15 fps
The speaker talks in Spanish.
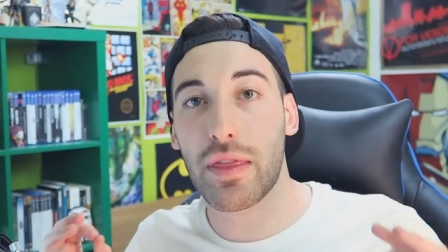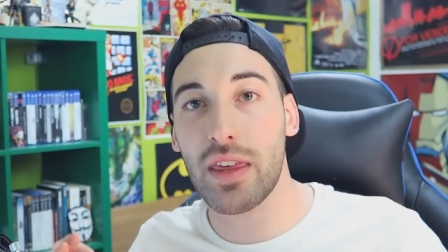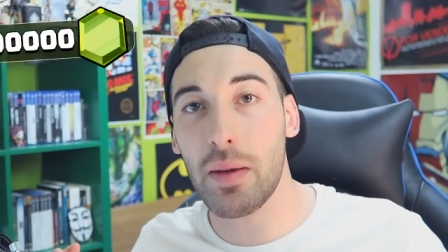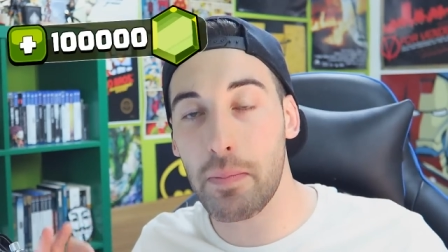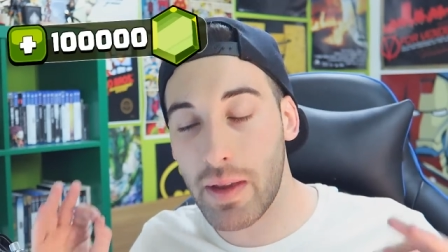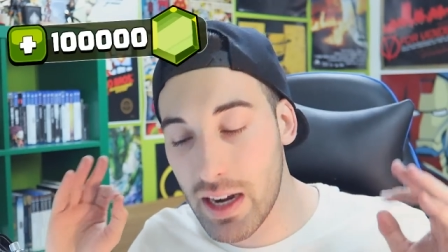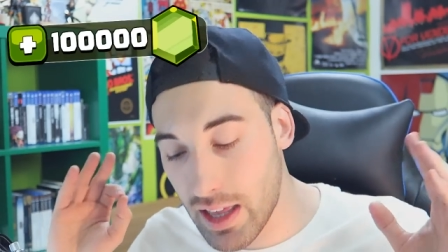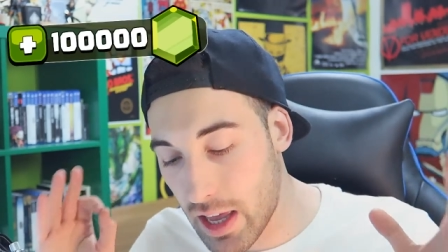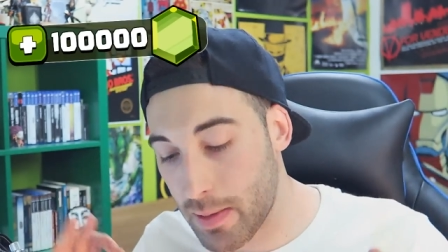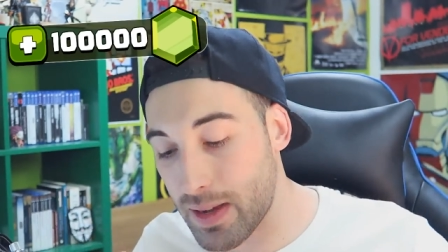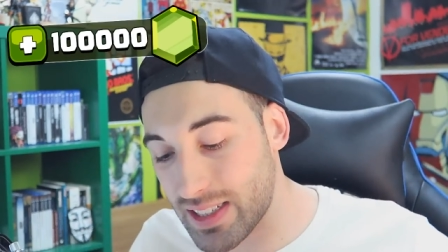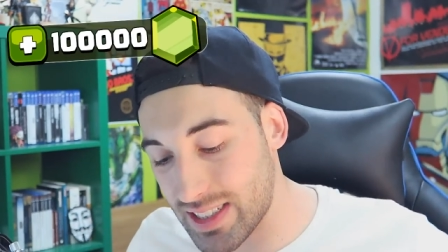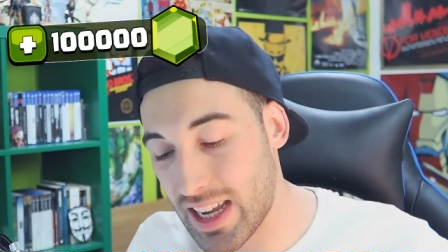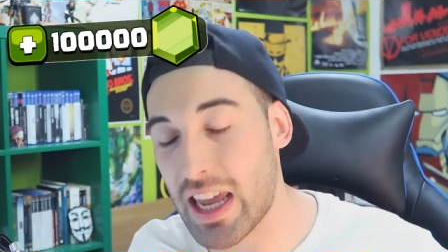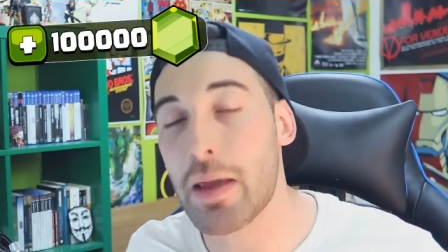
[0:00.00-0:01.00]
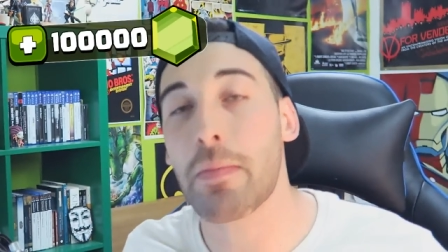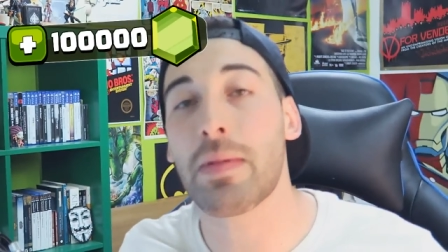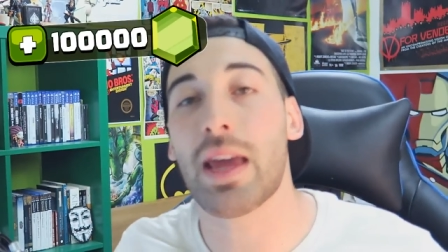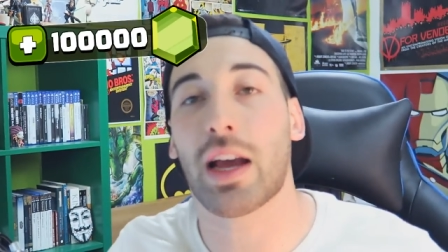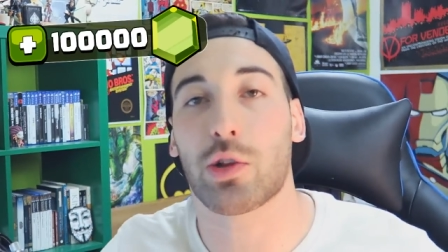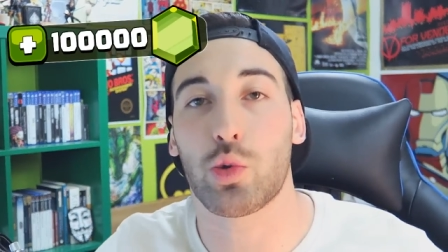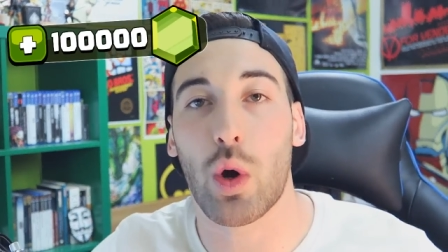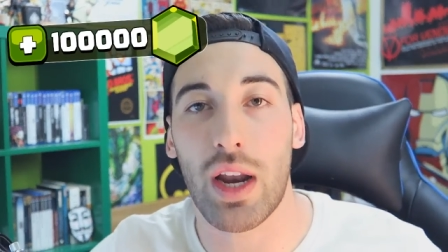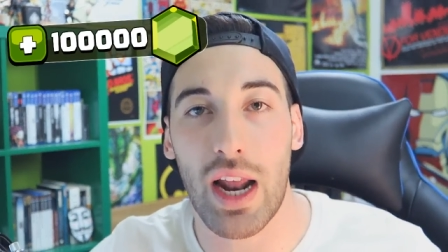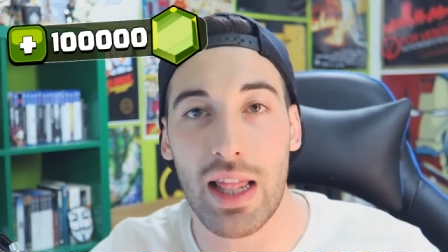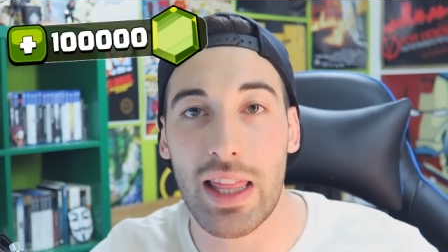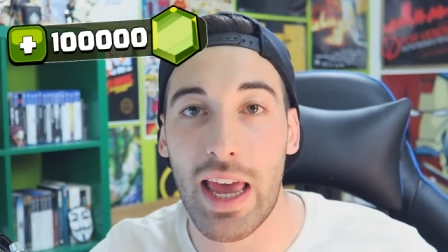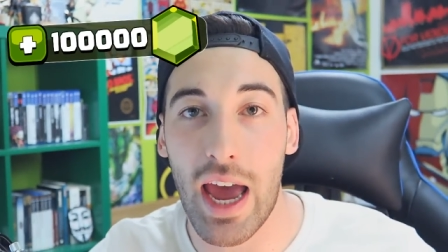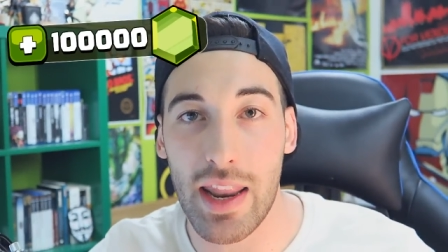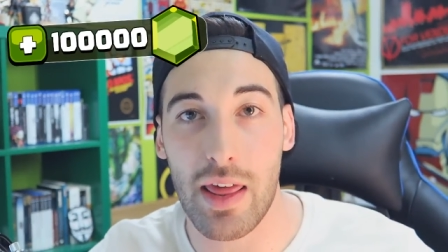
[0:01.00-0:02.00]
100.000 gemas en mi actual
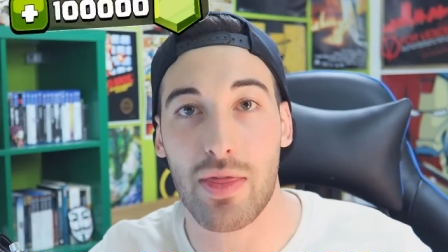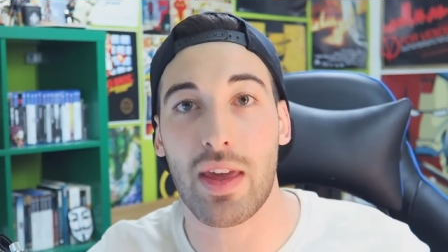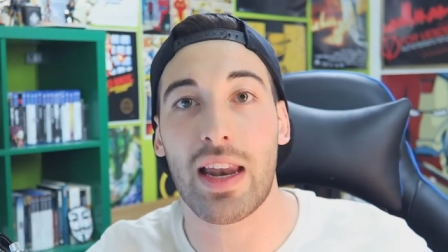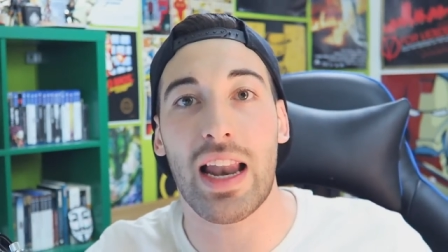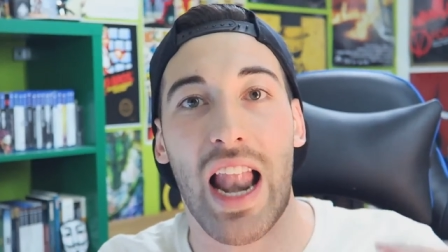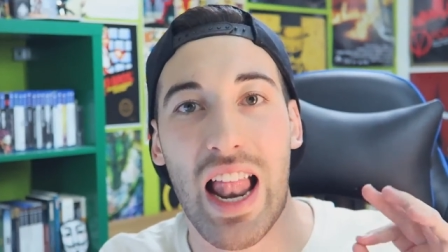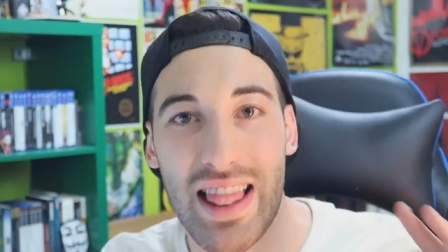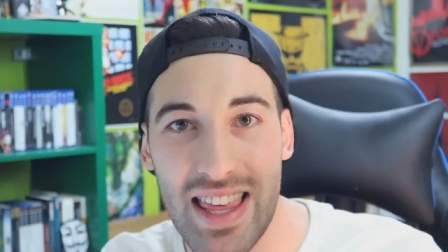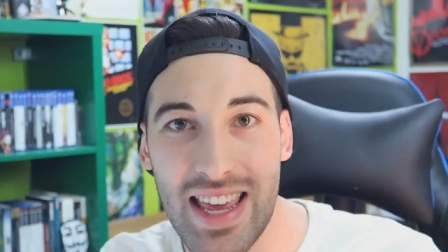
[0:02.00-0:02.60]
aldea, es decir, el